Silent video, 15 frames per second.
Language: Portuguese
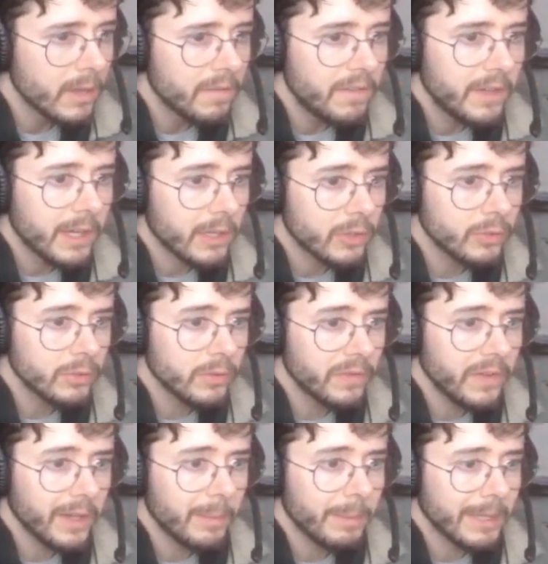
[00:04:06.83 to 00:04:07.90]
Fica junto,
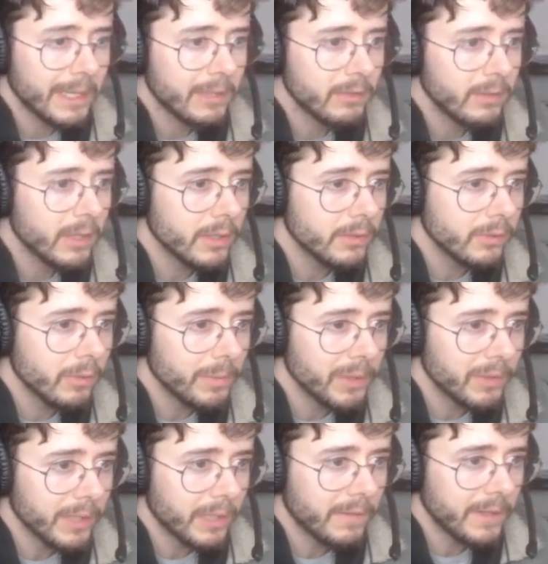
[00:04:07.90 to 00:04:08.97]
fica parado no canto comigo
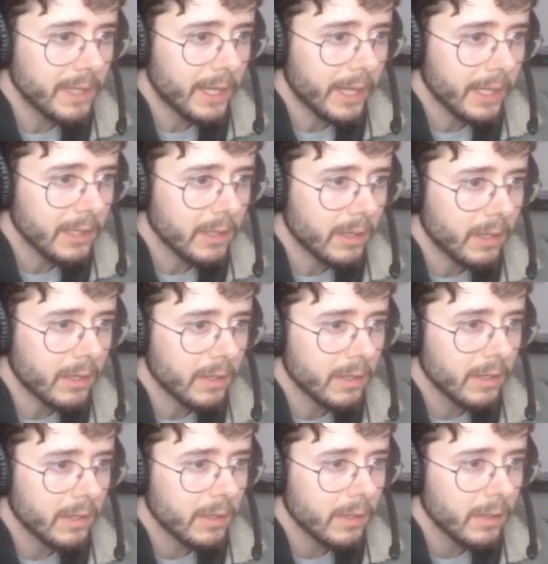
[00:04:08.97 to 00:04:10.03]
que ele vem na reta, ó.
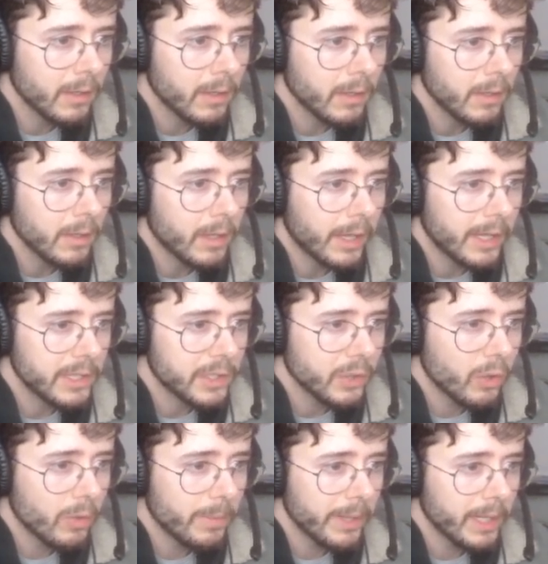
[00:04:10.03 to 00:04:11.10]
A gente
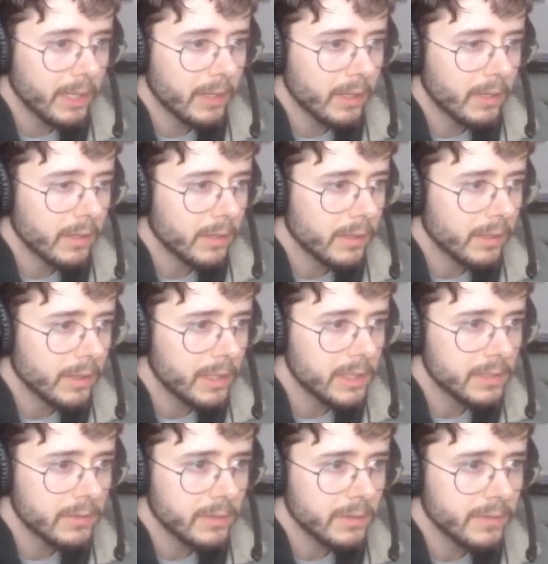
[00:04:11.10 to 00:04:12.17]
comba ele, ó.
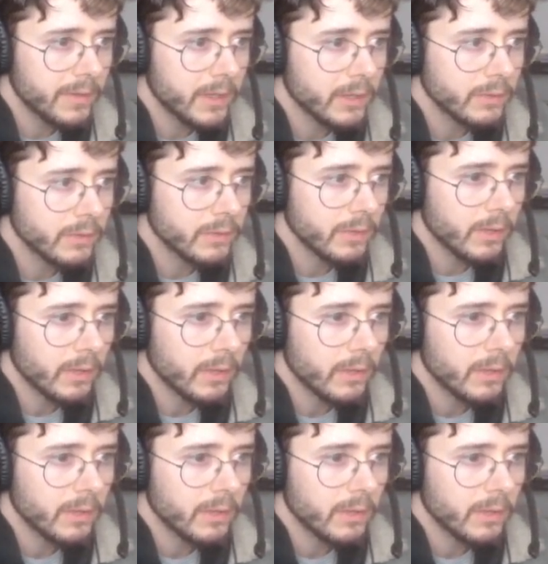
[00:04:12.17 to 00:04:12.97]
Isso, isso, fica junto, ó.